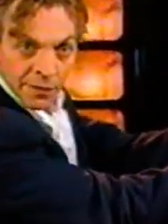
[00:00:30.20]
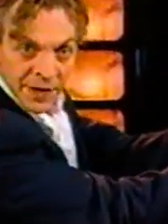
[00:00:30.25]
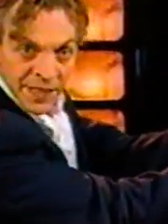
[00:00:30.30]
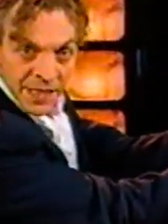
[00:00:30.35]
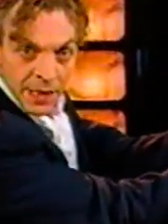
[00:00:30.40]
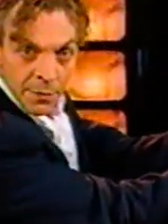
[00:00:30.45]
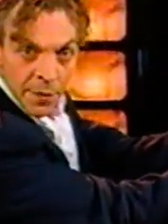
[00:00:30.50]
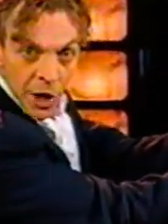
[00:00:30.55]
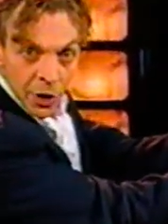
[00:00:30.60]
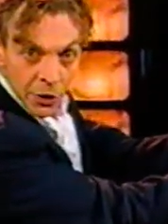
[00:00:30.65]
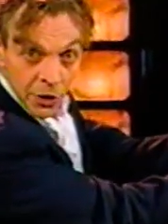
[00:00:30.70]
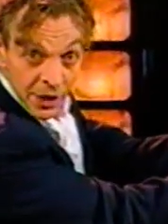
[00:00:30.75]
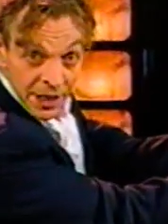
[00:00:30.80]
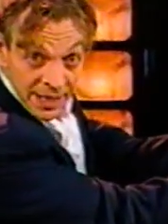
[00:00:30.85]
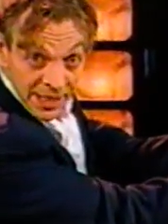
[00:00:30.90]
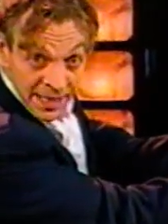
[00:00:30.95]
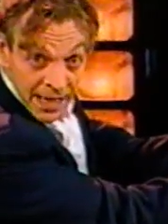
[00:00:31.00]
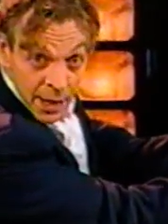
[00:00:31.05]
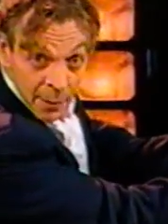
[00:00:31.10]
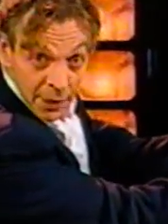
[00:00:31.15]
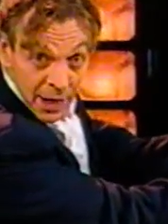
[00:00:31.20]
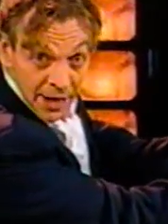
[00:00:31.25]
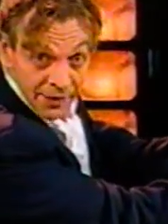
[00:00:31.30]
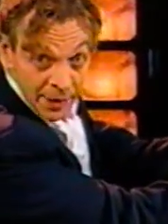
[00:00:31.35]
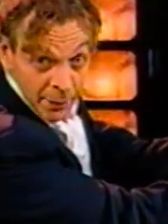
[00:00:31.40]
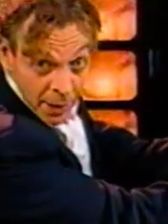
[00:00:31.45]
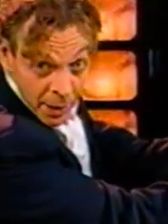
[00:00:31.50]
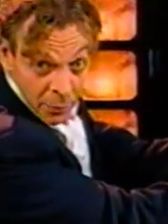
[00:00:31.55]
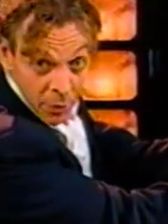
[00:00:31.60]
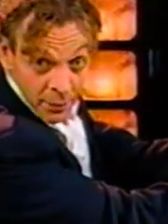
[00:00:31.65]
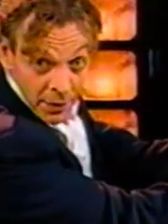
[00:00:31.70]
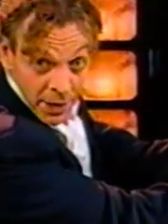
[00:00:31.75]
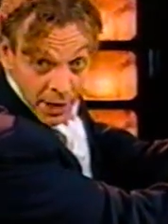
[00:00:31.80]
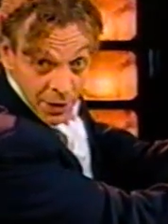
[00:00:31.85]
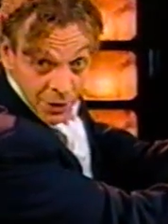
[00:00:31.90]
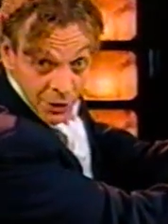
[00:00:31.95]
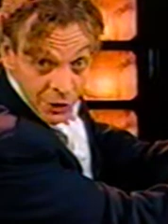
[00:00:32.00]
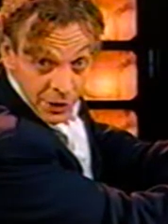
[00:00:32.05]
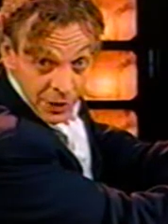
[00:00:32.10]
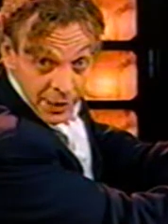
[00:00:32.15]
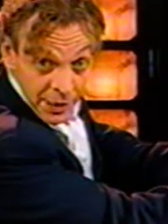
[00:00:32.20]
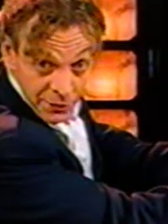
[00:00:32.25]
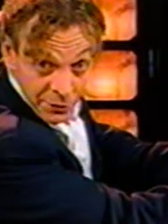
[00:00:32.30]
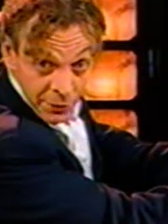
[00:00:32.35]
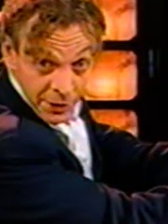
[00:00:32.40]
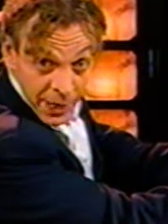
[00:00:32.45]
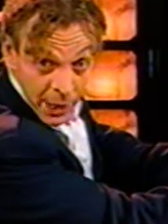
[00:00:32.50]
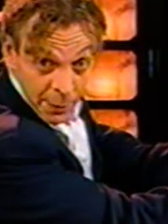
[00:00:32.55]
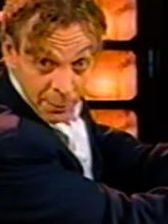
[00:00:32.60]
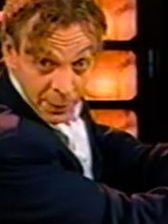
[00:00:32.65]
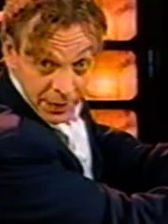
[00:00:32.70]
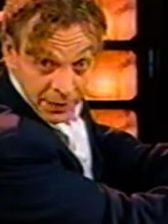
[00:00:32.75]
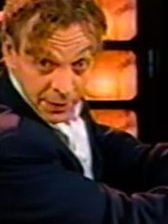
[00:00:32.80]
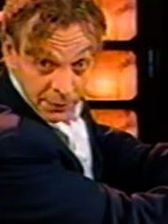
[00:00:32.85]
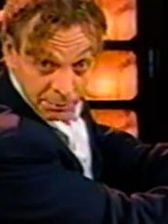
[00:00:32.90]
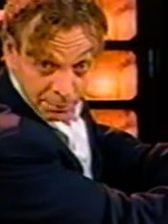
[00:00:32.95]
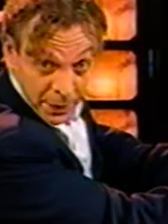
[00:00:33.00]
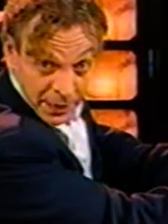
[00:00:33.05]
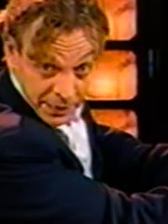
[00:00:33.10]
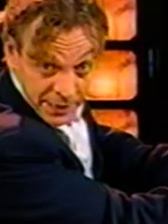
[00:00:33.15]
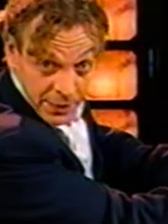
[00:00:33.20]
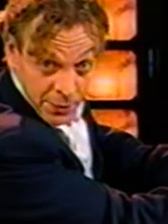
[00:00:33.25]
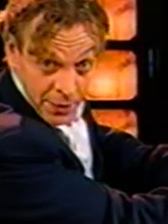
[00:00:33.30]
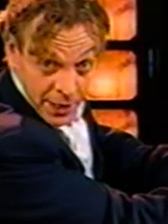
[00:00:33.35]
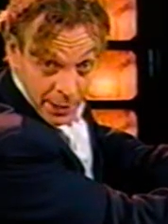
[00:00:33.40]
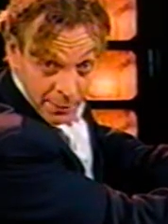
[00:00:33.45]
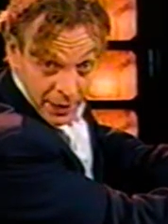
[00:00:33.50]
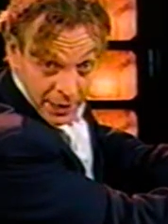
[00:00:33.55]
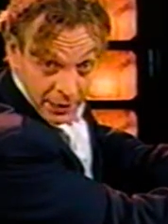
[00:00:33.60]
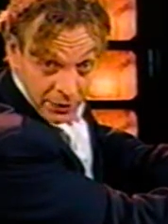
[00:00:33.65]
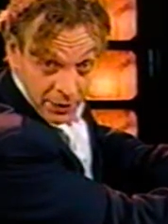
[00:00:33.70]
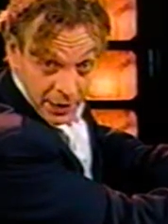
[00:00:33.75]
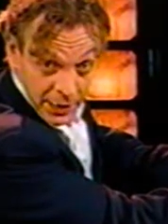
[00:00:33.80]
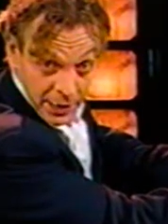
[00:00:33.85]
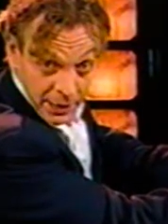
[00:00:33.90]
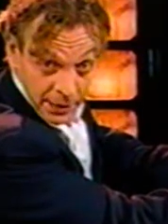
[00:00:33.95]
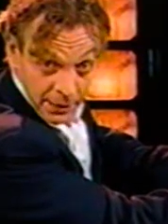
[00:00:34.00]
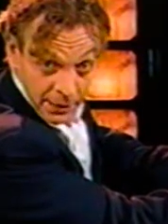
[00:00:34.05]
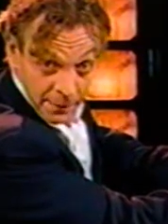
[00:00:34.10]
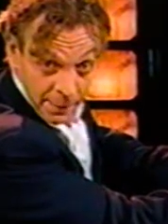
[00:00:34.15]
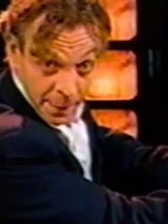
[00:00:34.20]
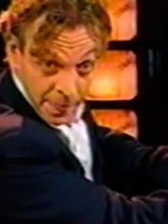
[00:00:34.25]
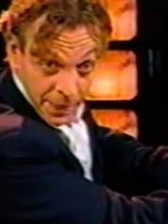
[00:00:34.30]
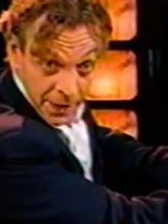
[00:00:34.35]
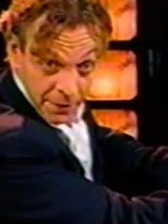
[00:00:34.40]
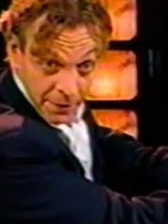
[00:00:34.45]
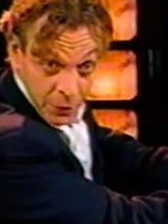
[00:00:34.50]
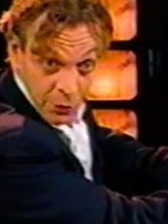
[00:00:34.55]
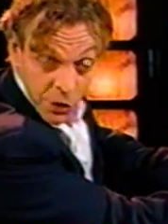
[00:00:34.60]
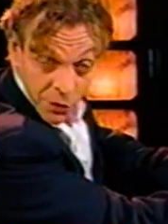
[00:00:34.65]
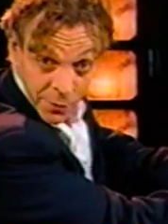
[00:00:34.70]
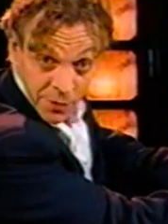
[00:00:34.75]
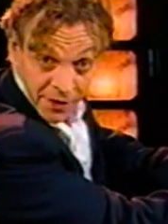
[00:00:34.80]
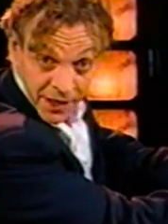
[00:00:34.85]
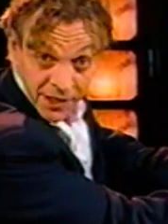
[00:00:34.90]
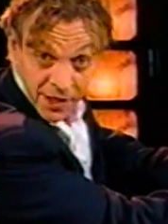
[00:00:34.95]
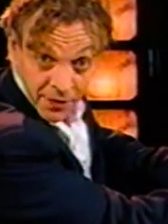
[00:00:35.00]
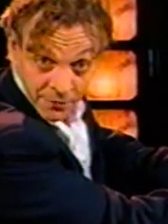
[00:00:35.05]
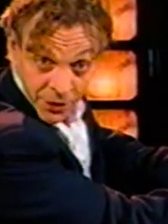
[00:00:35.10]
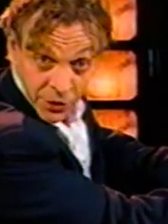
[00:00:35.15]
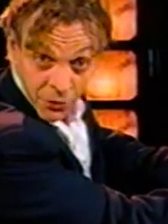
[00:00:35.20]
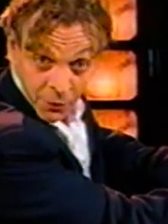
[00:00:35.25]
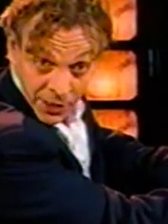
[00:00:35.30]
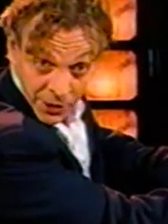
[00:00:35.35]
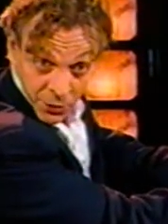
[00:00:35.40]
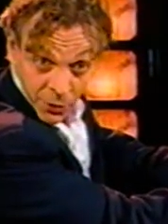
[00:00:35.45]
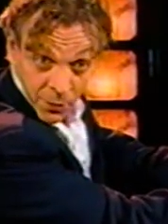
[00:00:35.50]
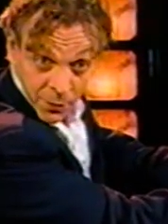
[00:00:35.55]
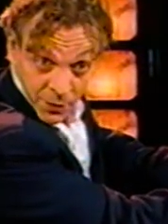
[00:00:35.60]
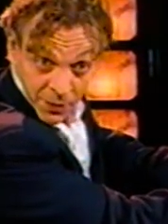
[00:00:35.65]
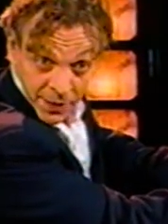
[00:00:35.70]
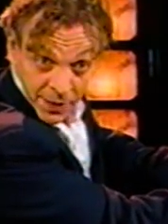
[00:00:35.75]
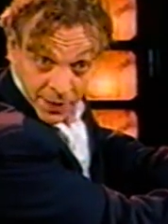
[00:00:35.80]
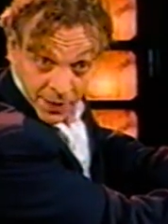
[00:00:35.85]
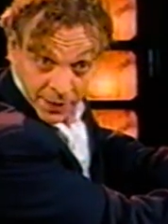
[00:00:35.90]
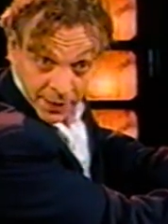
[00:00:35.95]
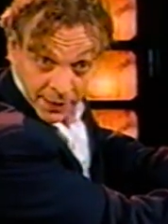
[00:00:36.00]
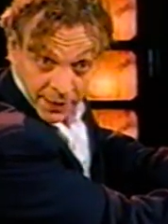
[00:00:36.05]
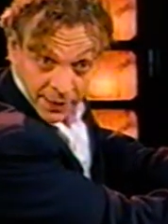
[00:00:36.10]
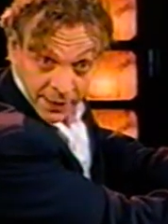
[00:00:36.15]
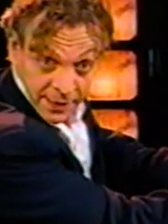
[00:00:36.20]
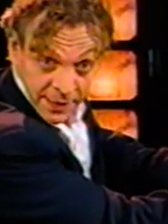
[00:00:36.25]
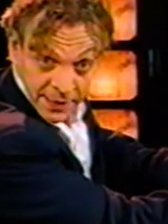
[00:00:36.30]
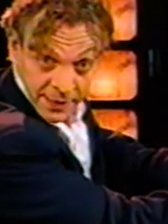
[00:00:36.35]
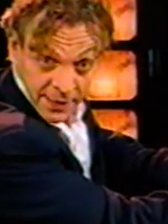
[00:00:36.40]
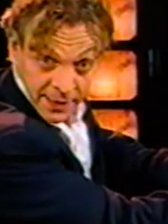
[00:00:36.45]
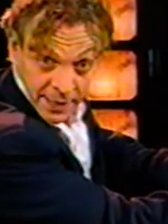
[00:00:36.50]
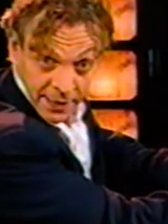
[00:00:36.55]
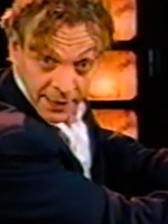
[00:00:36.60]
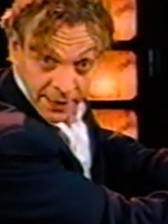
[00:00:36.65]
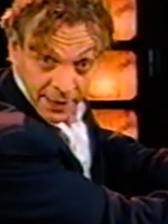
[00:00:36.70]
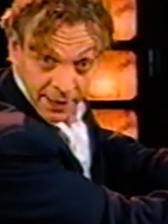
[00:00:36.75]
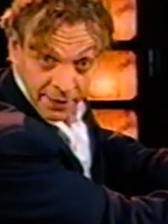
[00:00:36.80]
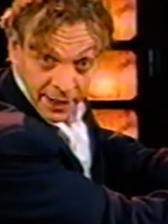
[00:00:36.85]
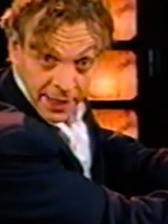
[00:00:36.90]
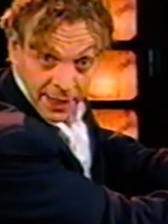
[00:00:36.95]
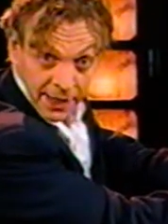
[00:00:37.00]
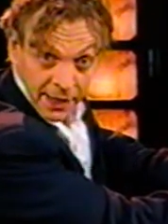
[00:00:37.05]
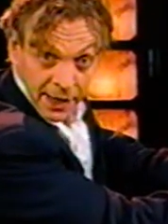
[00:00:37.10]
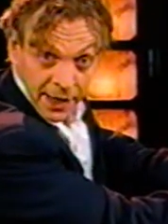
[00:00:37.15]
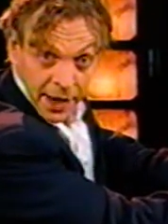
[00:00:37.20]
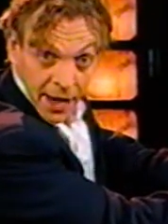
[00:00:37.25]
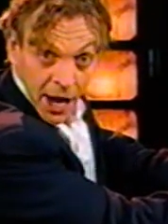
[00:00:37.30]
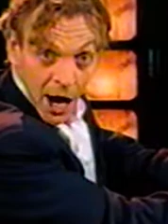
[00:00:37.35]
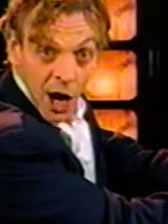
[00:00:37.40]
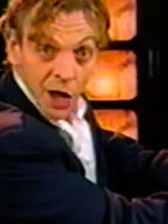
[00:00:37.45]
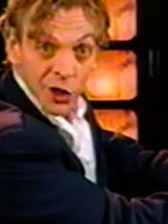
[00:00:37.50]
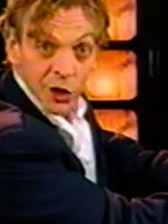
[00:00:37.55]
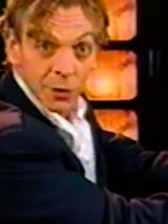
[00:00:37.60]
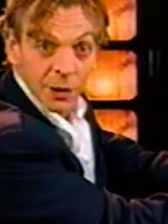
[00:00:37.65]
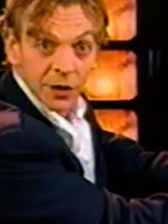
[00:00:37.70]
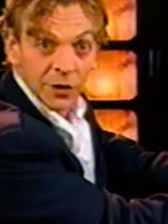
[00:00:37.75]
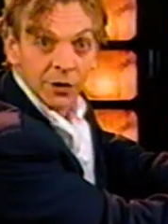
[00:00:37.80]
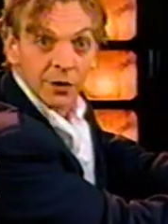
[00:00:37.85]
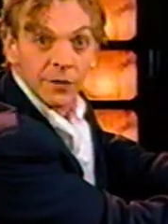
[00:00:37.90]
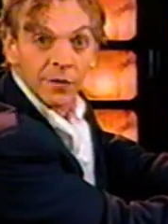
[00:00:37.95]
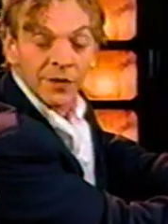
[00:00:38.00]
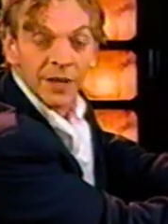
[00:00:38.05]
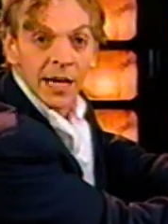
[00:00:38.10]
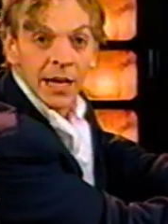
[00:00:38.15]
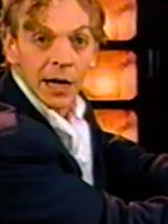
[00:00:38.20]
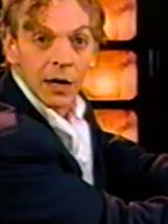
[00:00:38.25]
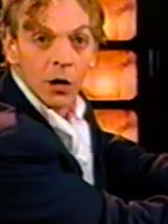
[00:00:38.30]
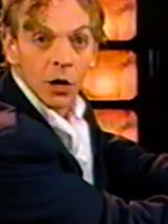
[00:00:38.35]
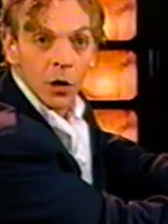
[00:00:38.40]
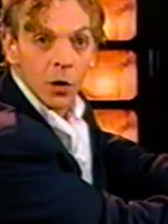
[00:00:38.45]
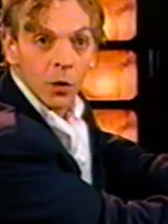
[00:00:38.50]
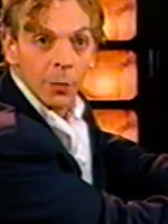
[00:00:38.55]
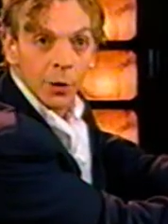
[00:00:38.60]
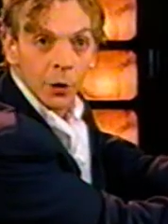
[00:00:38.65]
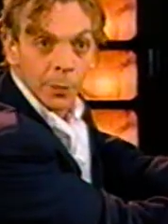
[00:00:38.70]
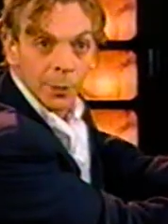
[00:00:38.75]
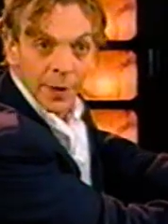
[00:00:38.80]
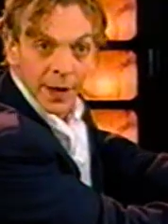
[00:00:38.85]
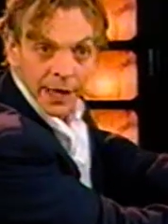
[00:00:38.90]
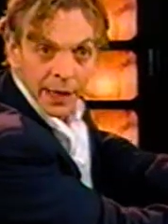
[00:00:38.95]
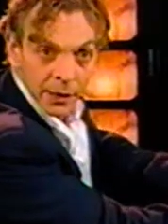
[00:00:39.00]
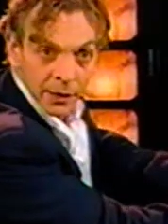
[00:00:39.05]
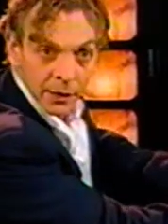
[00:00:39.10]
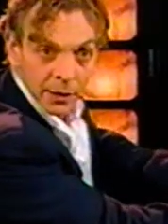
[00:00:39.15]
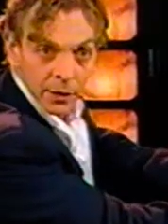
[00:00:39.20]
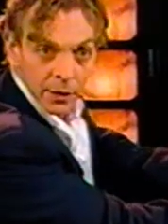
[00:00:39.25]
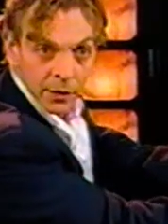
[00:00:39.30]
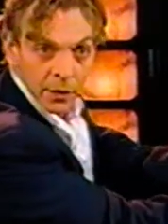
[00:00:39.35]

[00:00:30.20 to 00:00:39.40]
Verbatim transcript: facilement reconnaissable à sa barbe blanche et à son air particulièrement catholique. Il a fallu que je me fasse enlever une jointure pour ça, hein? des années de travail. Ensuite vient la colombe de paix